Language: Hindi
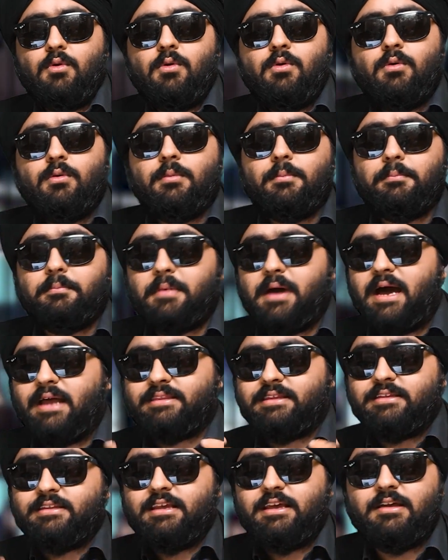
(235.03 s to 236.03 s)
वो
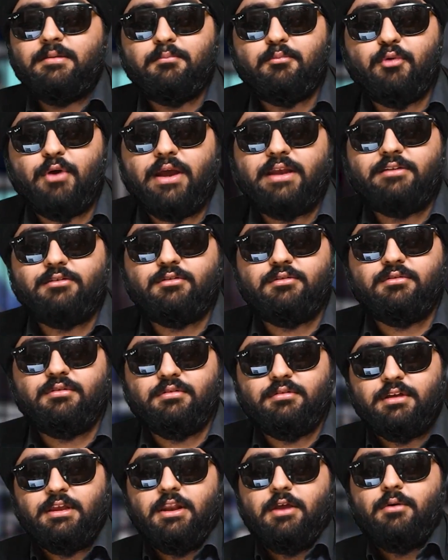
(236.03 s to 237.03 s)
आते थे ब्राइट
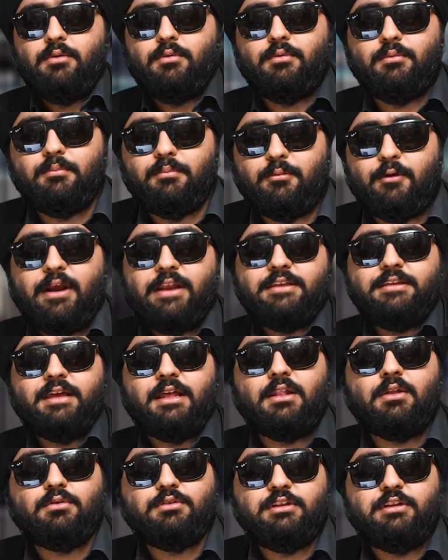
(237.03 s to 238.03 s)
यू नो ब्राइट
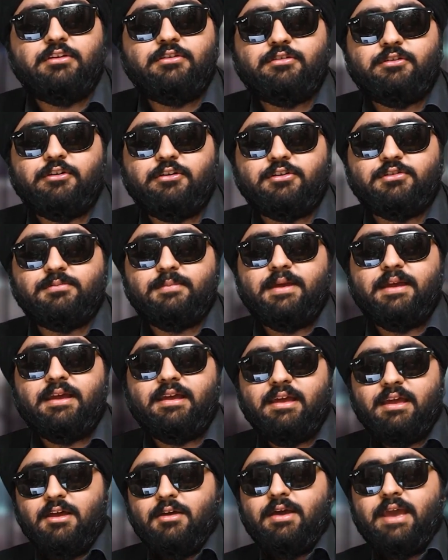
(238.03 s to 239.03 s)
येलो टी शर्ट्स
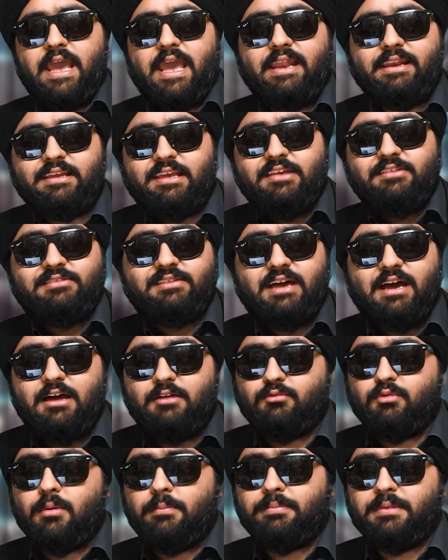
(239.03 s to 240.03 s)
में एन के
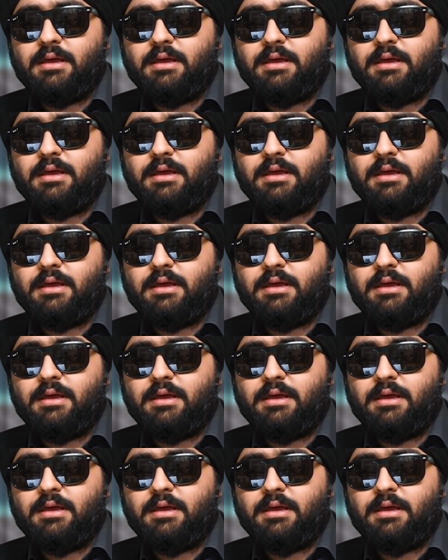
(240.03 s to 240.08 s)
साथ